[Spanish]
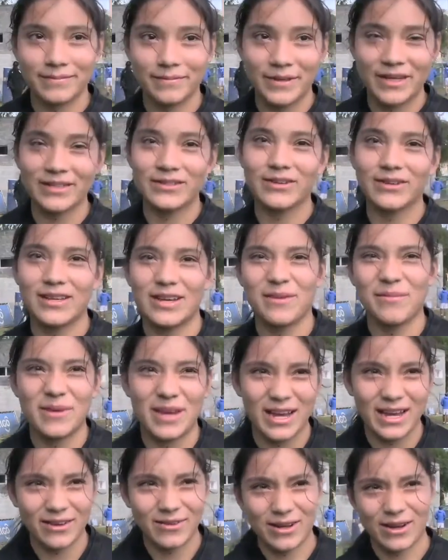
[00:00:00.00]
pienso que me
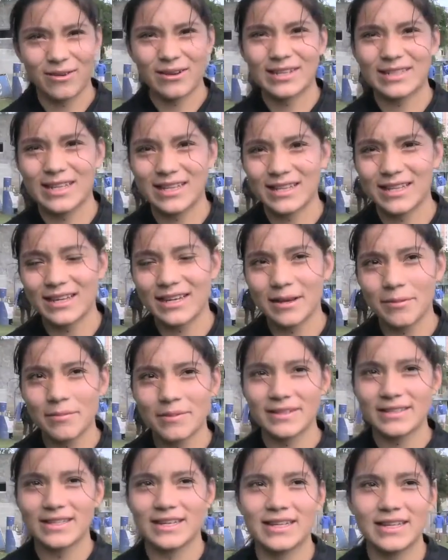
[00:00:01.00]
ha ayudado bastante que
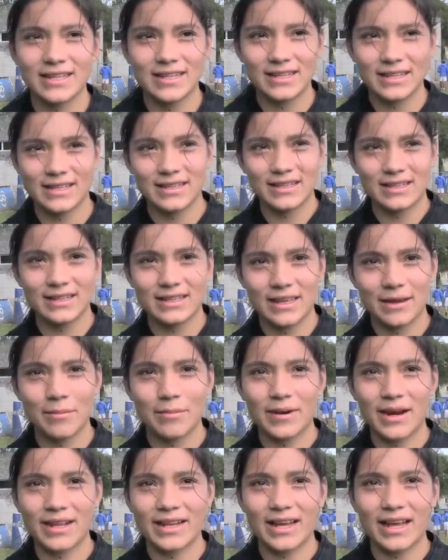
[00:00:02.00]
empecé de
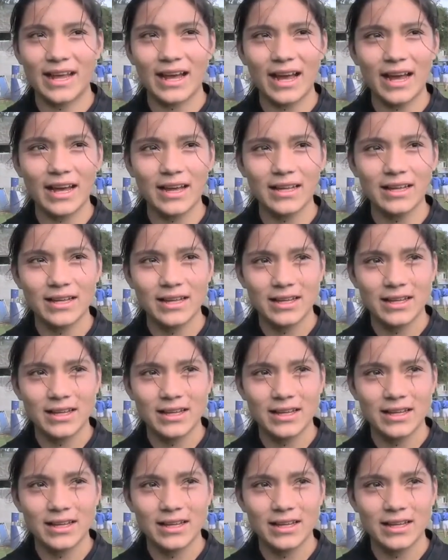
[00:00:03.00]
temprana edad